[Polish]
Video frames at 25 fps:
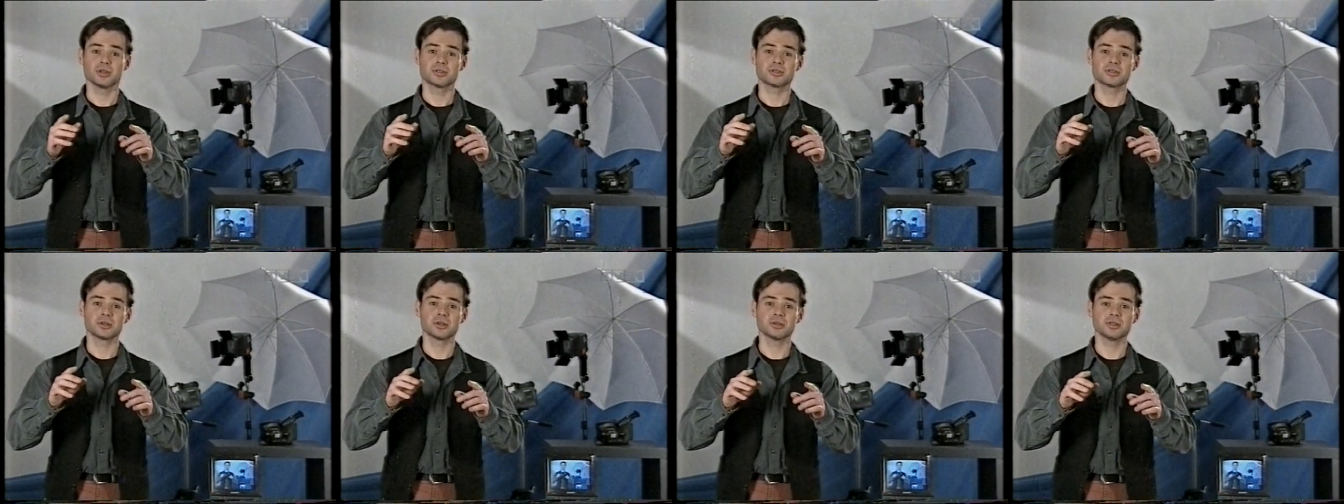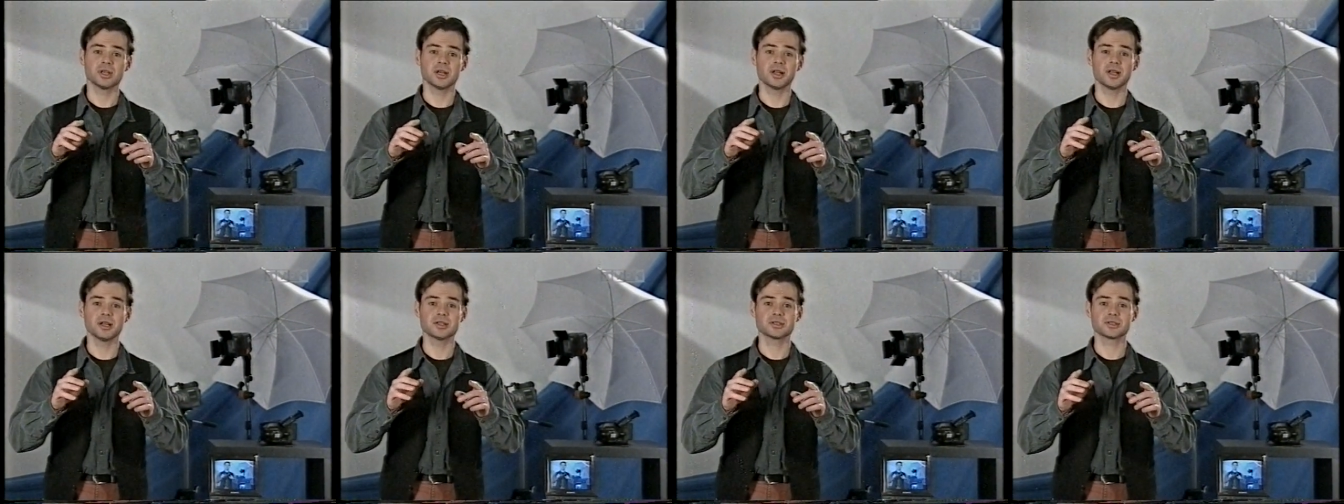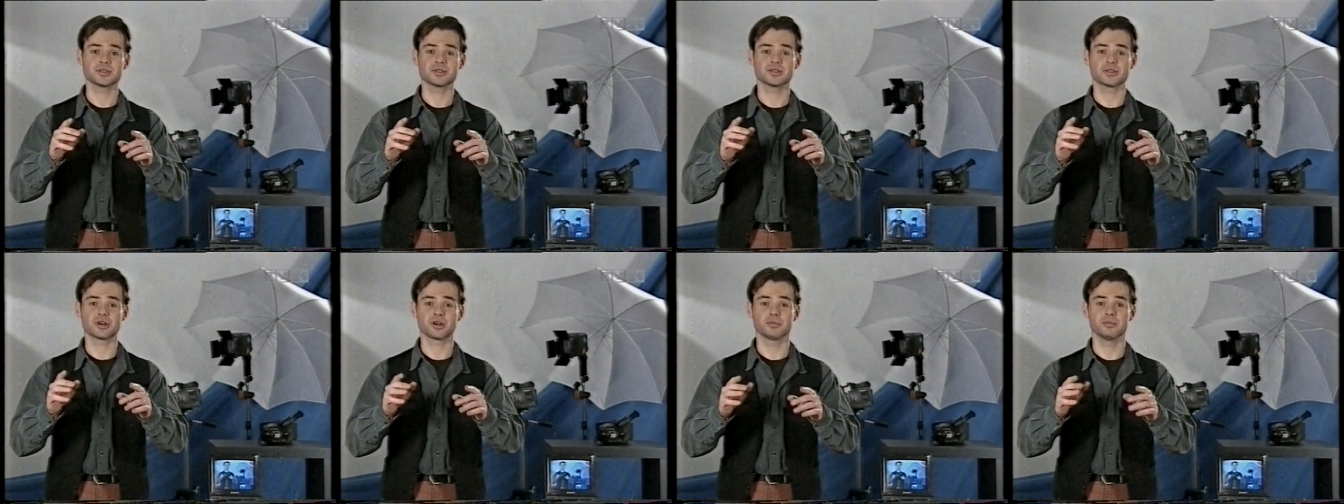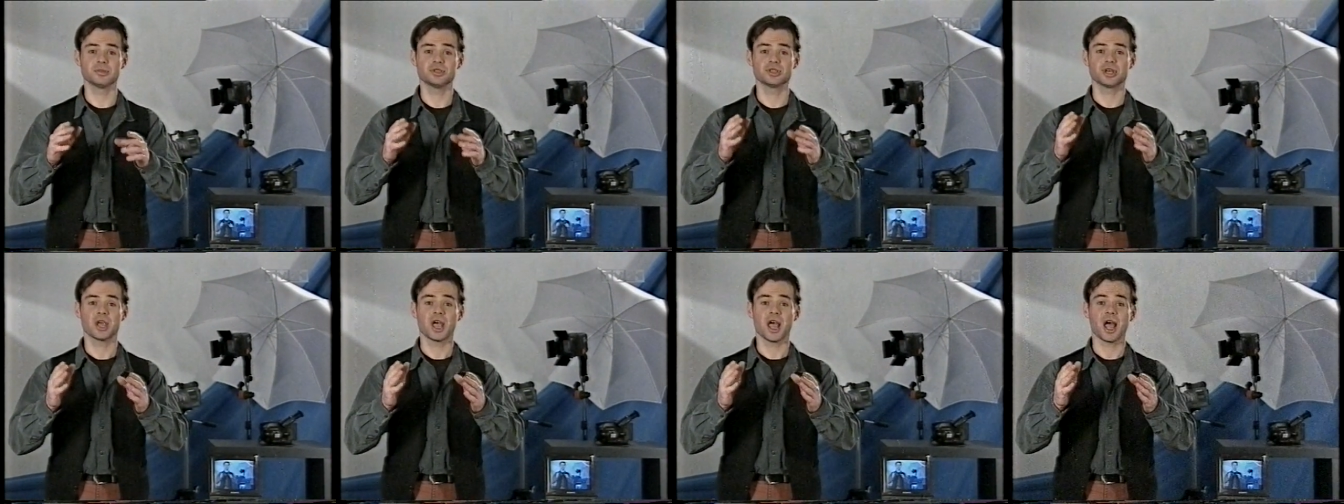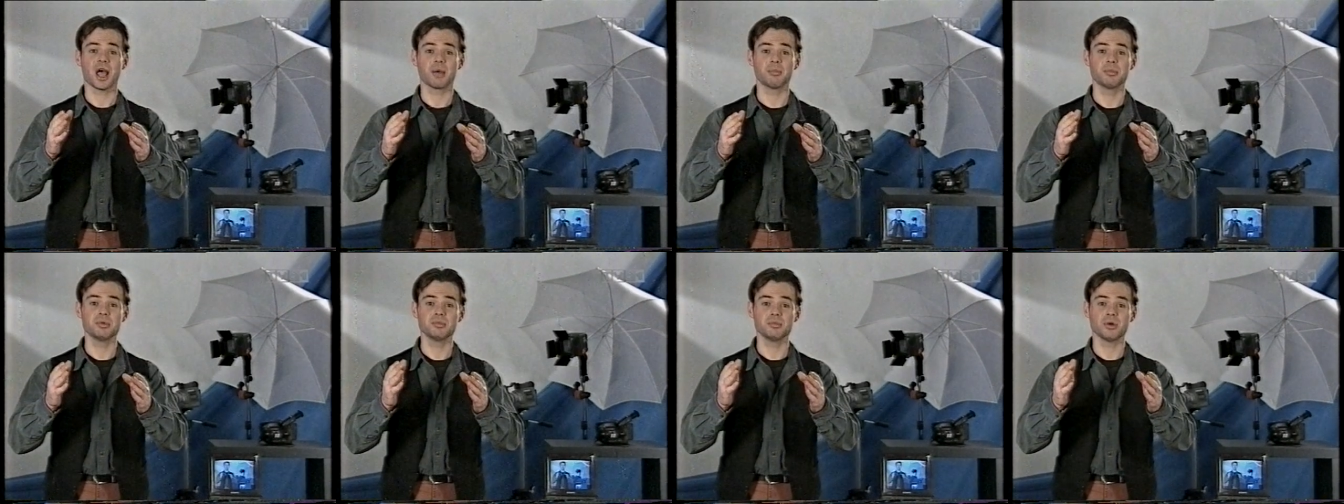co należy zrobić,
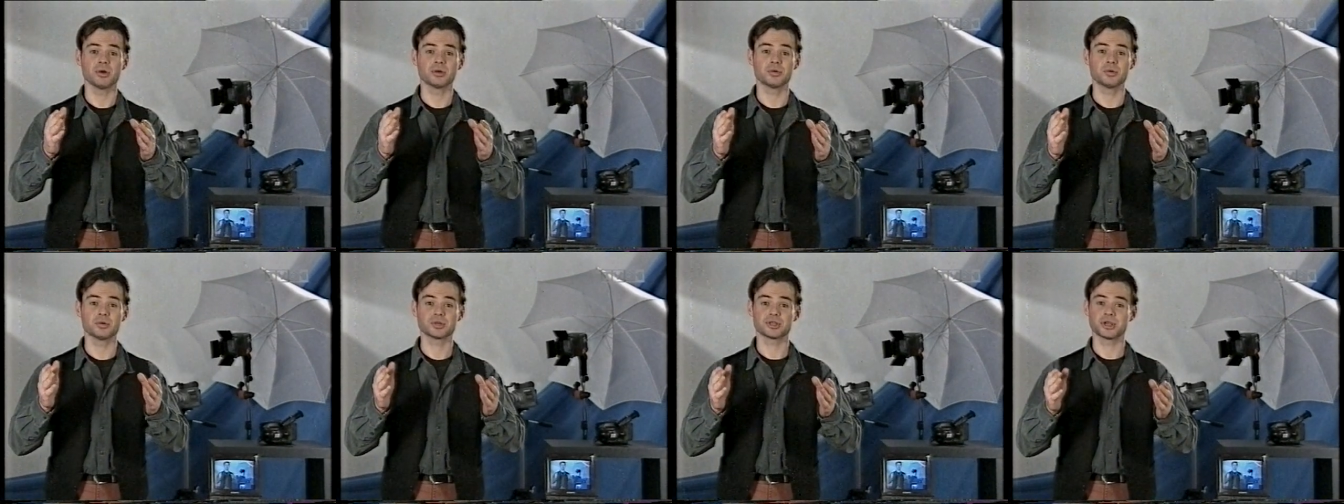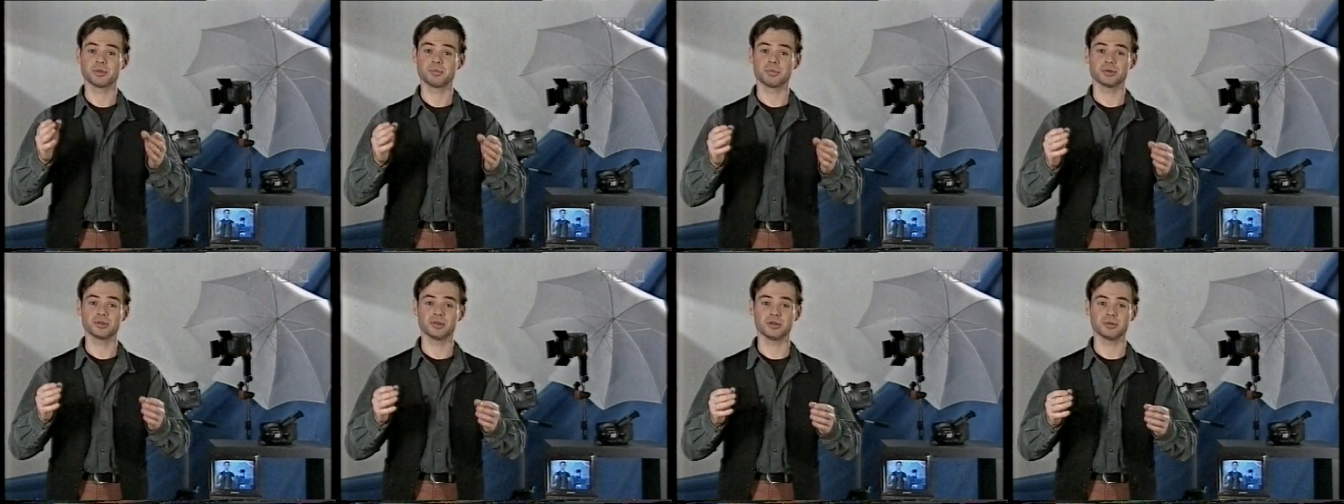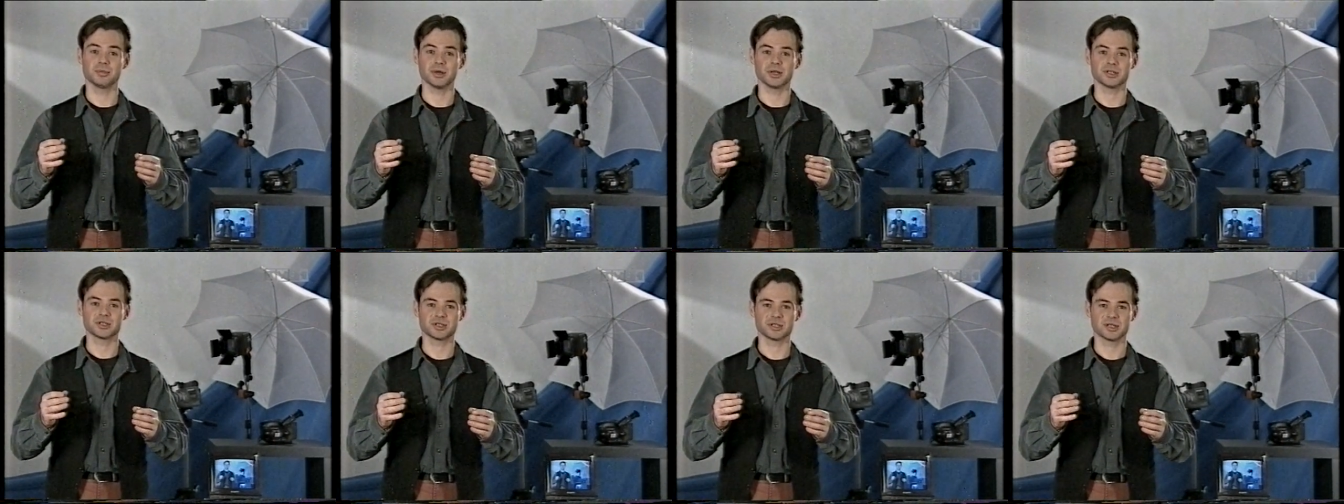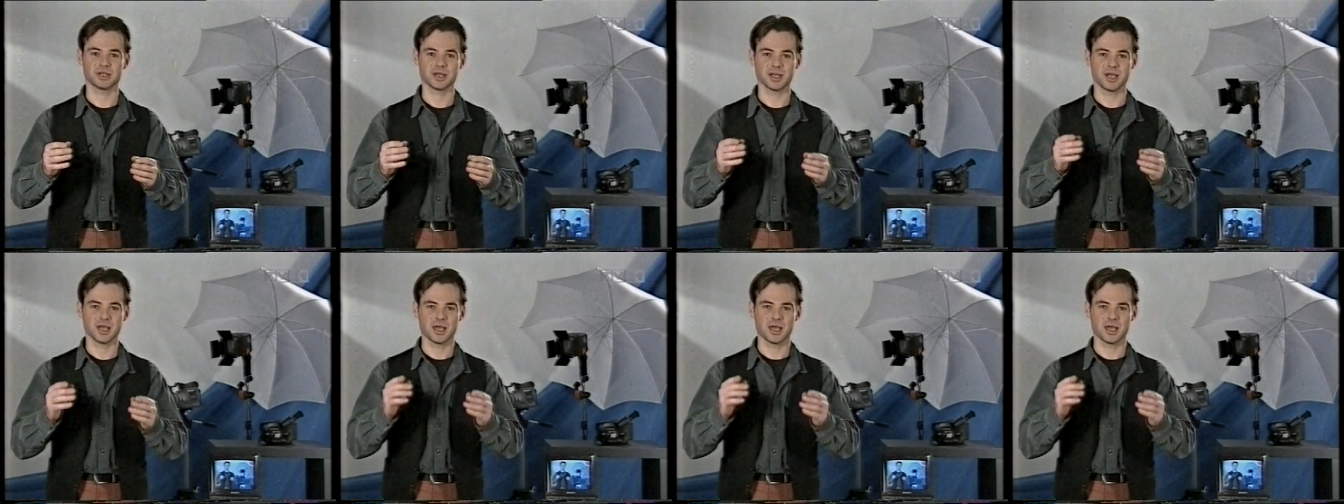aby mogło się podobać.